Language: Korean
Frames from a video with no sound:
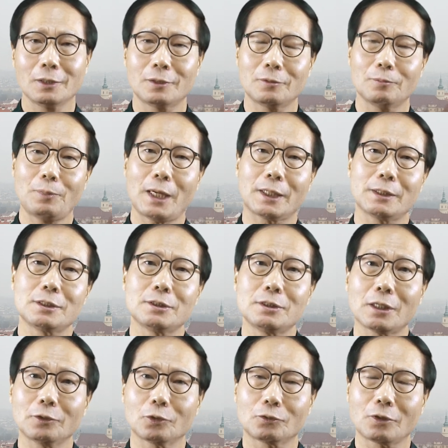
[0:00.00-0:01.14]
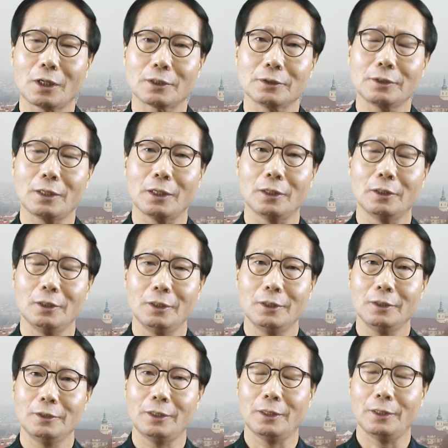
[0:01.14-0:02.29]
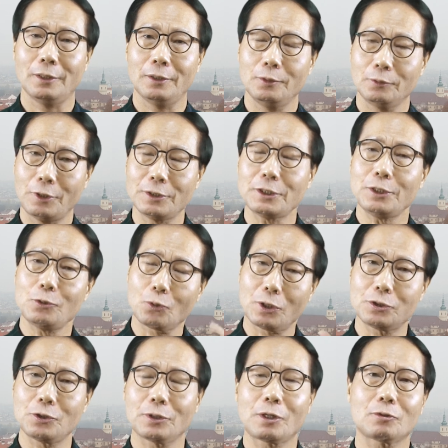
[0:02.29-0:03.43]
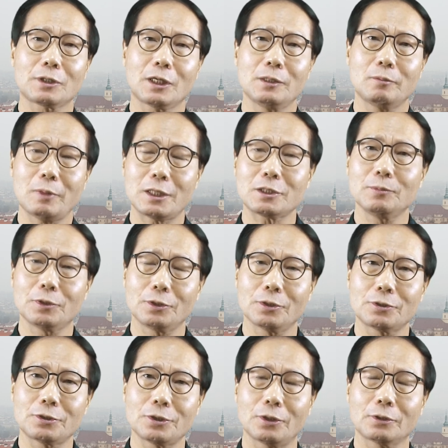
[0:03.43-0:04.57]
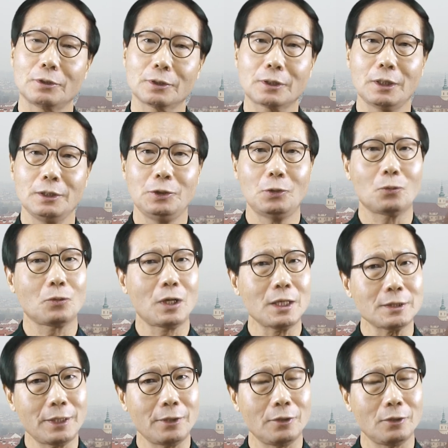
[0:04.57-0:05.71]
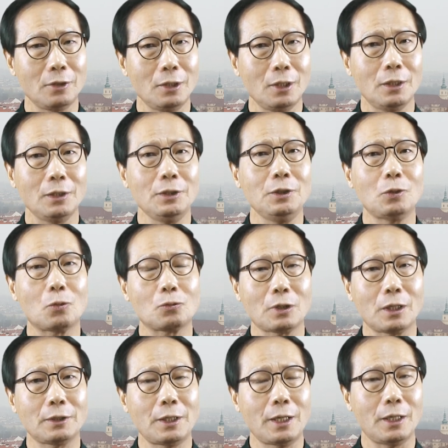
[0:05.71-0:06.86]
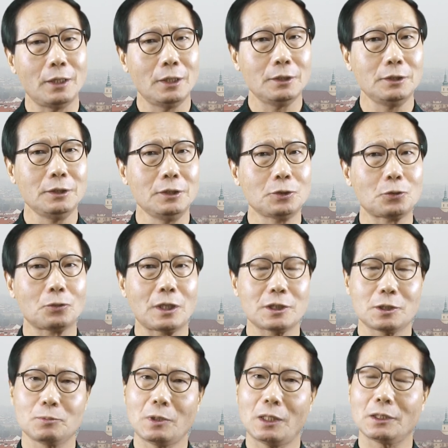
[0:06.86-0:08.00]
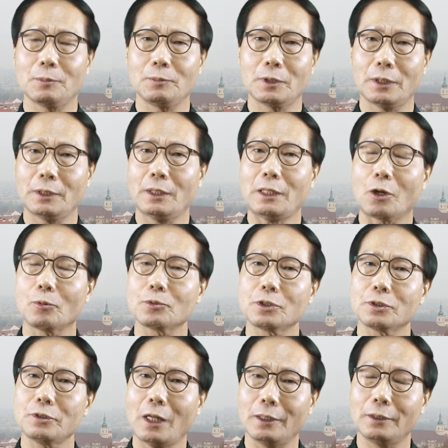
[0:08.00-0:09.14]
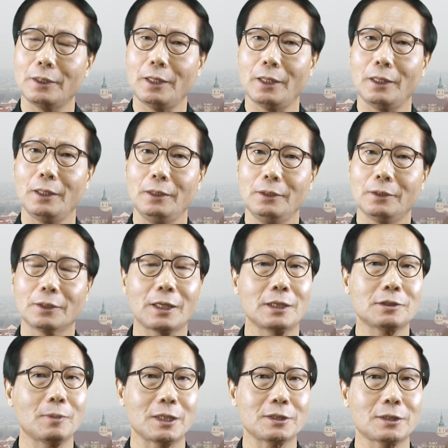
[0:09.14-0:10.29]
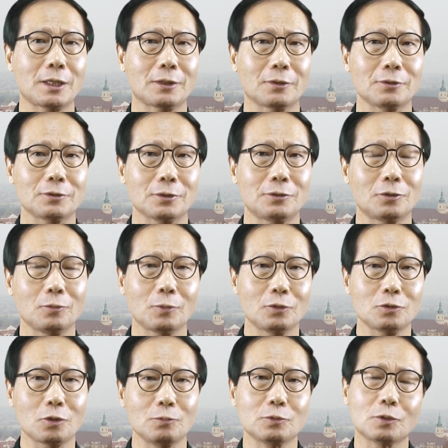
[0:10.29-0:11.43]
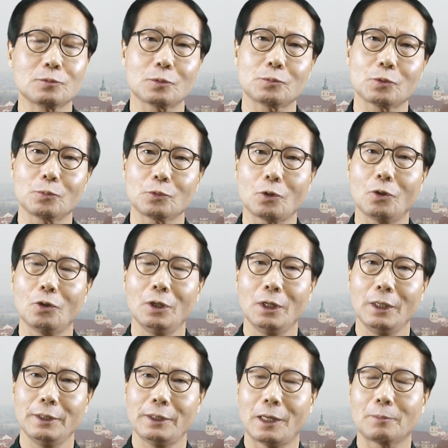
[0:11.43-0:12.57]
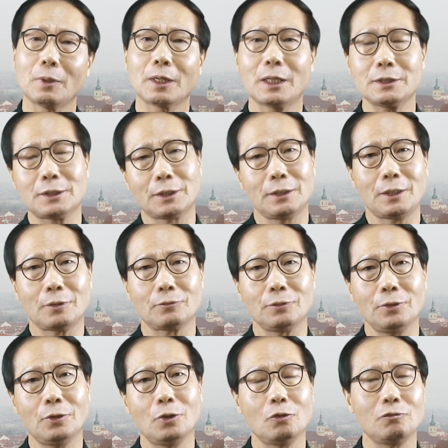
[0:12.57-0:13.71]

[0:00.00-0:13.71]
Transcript: 그럼 파킨슨 약은 어떻게 하느냐? 네, 굉장히 효과적이라고 제가 이 말씀드렸죠. 그러니까 이용하세요. 이용은 하되 의존하시면 안 됩니다. 난 약 없이는 안 돼. 이렇게 하지 마시라는 거죠. 그러면은 점점 점점 더 약만 하시게 되고요.